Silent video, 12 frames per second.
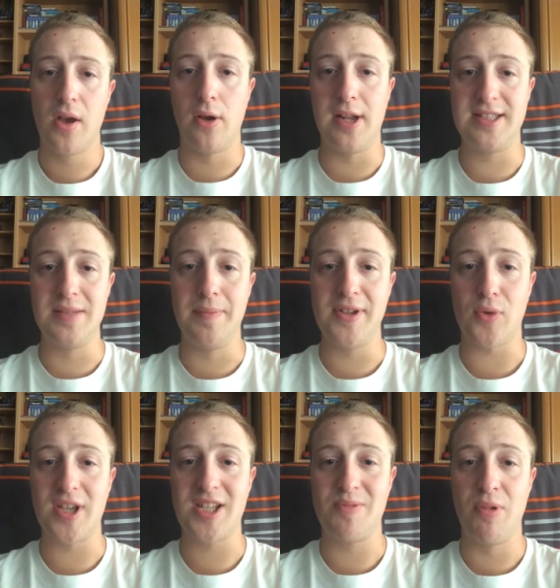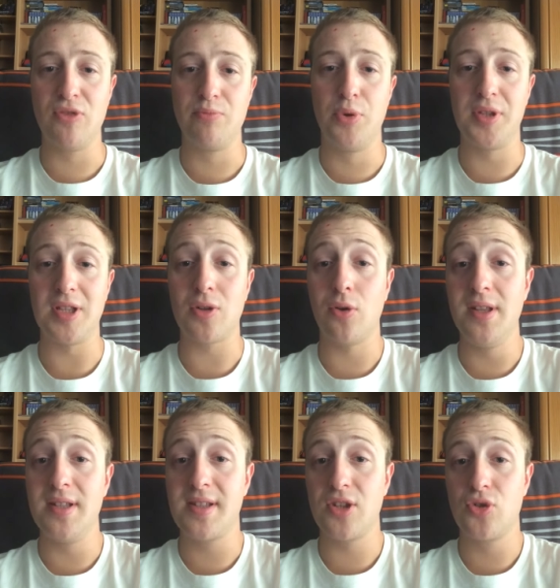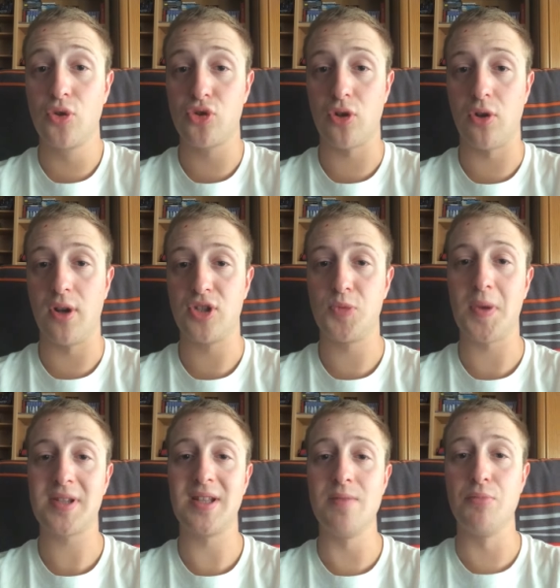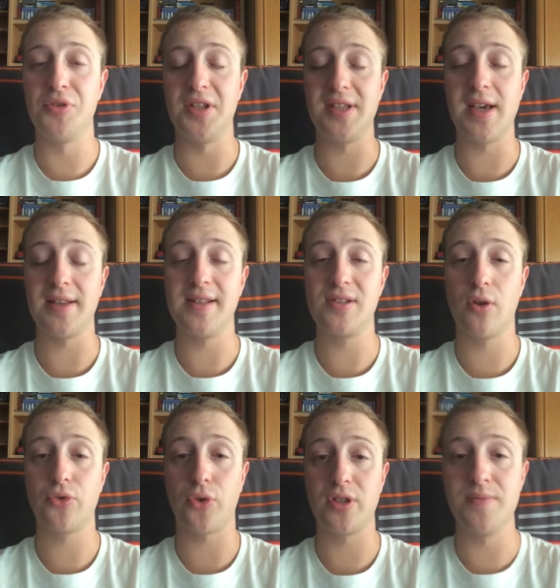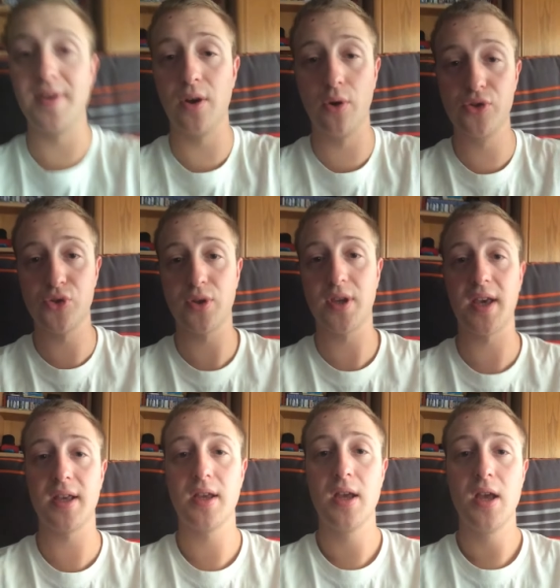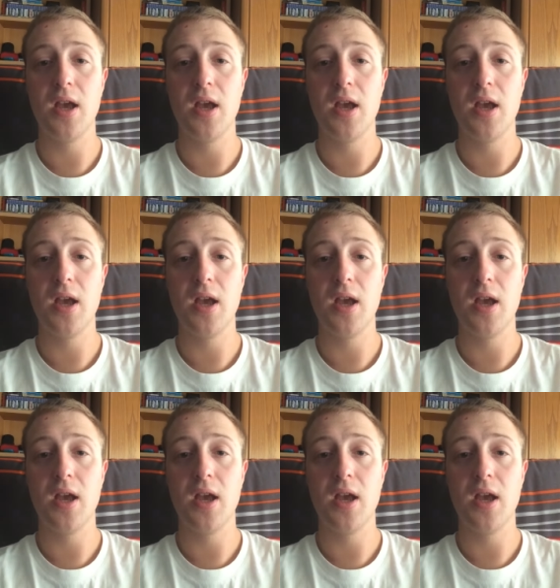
euh, la Team PS3 Exploit vont peut-être release quelque chose sur la Super Slim, peut-être garder ça entre guillemets en secret